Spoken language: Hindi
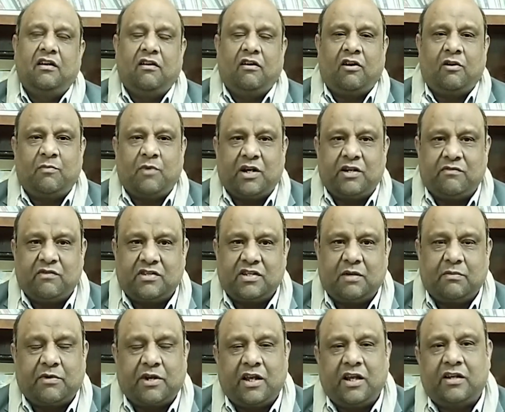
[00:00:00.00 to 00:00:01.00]
और बाजवा
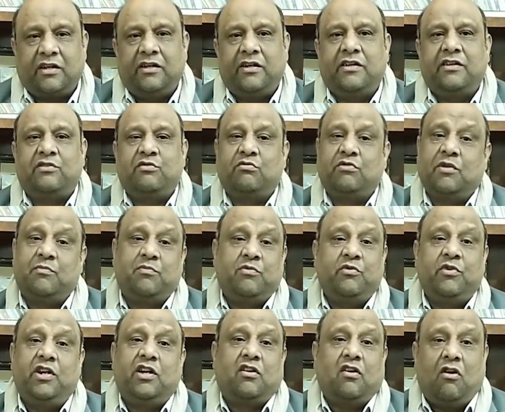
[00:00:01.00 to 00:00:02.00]
साहब कहेंगे कि चूँकि
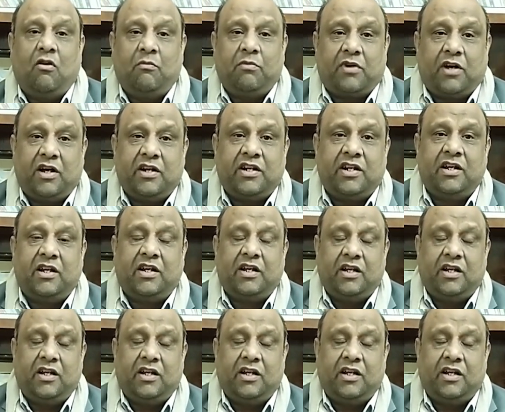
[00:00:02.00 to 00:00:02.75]
पूरी कौम का ये